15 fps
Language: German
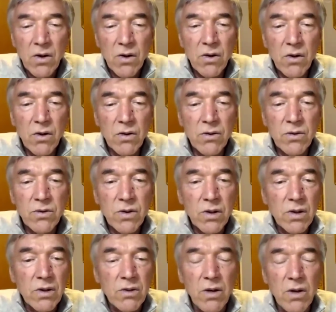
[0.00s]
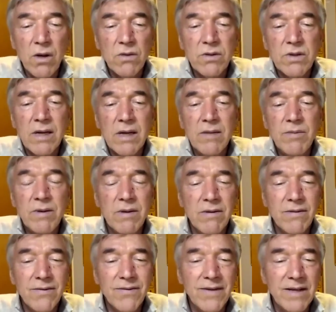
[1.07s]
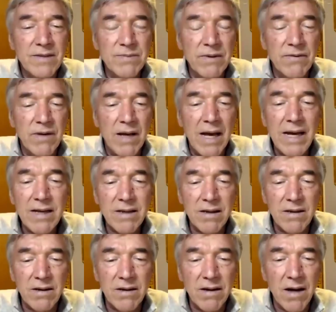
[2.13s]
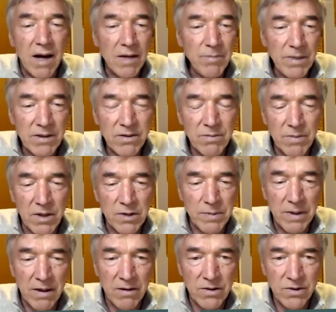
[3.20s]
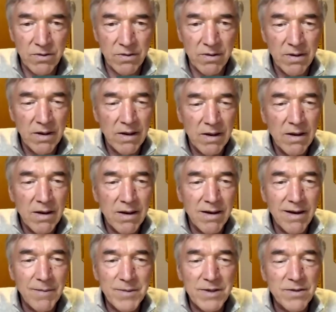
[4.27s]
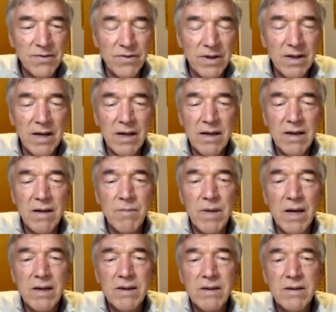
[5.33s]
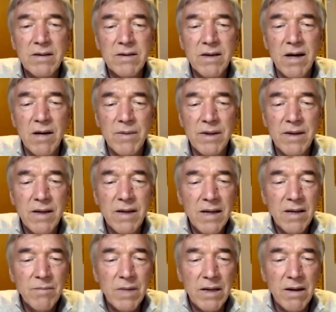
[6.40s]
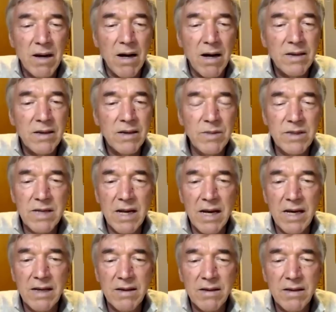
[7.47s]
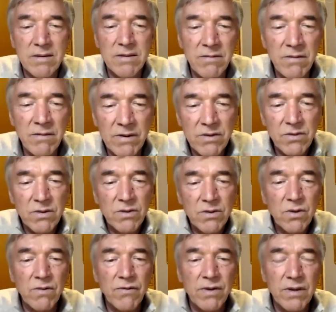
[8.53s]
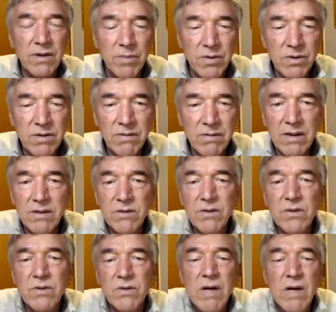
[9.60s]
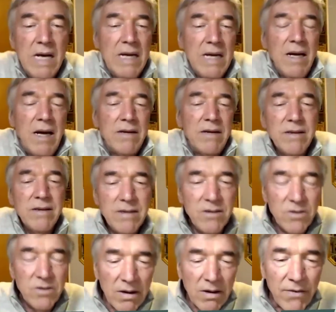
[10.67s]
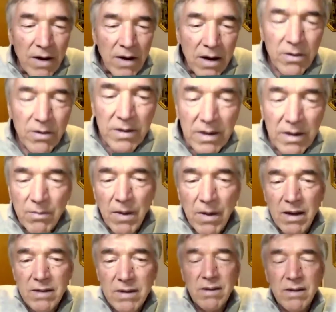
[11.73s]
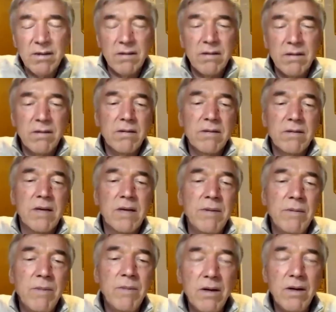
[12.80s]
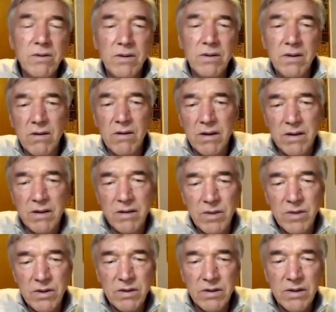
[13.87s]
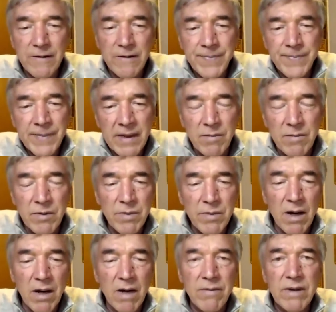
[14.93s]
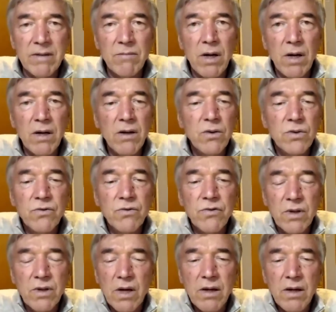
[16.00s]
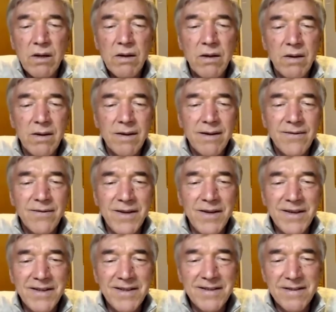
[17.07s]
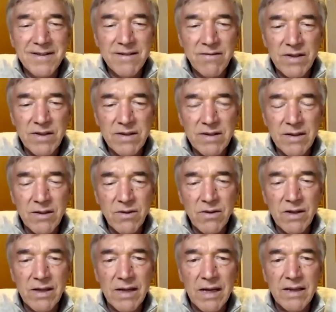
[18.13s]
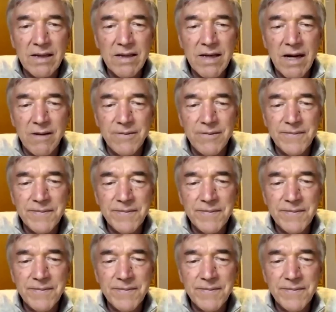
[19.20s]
Und ja, und seit mir geht es mir viel leichter. Ich atme zum Beispiel auch schon. Äh, habt ihr sofort gleich gemerkt nach dieser Arbeit, mein Atem ist leichter, es ist wie wenn so ein Druck von der Brust weg ist und so. Also das sind so Erfahrungen, die ich mache, die ich äh, selber mache und die auch andere Menschen äh, mit mir arbeiten machen und von daher will ich dieses Wissen natürlich gerne teilen.